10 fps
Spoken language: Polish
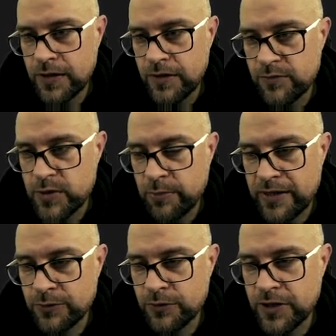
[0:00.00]
W
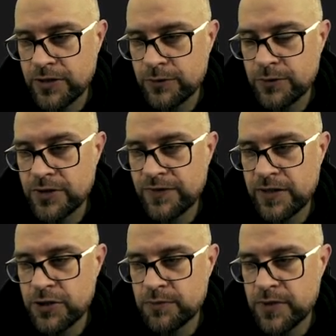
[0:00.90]
przypadku, kiedy
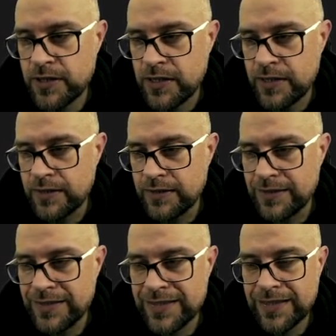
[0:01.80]
używaliśmy
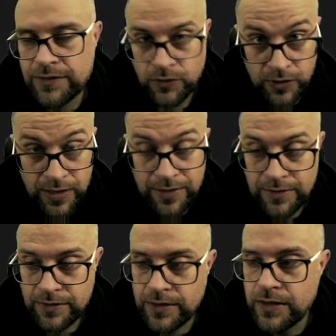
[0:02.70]
inicjatora,
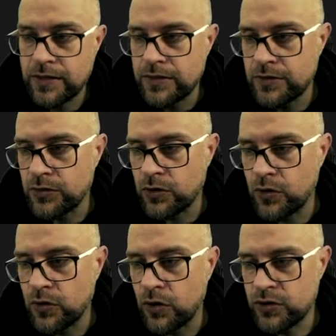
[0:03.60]

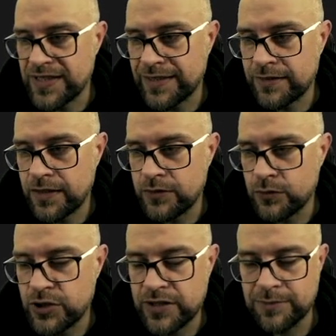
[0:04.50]
to od
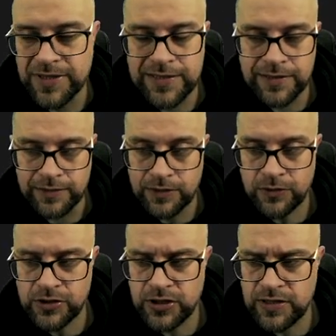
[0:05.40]
standardu 17,
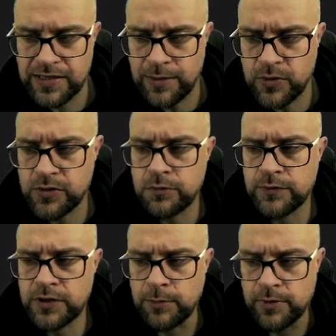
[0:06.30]
jeżeli samo
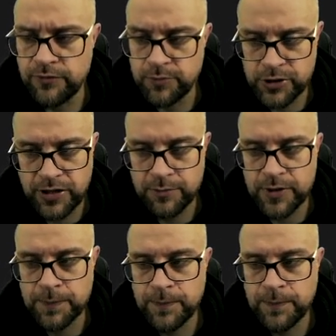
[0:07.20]
słowo tuple wpiszemy,